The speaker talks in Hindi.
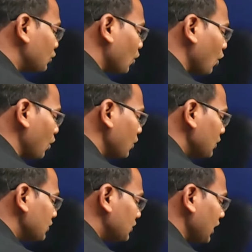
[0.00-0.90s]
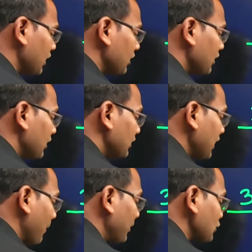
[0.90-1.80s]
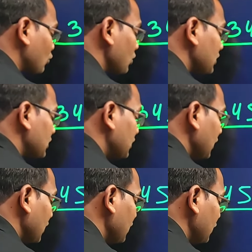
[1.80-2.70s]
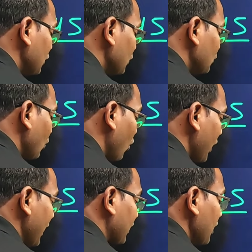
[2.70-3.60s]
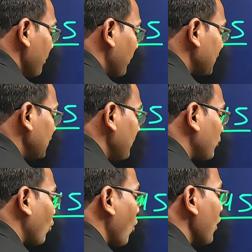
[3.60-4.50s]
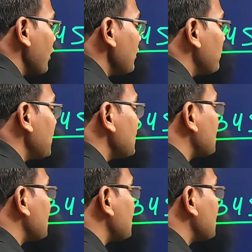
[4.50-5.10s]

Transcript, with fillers: दो तीन या फिर इसको तीन दो एक मतलब कोई भी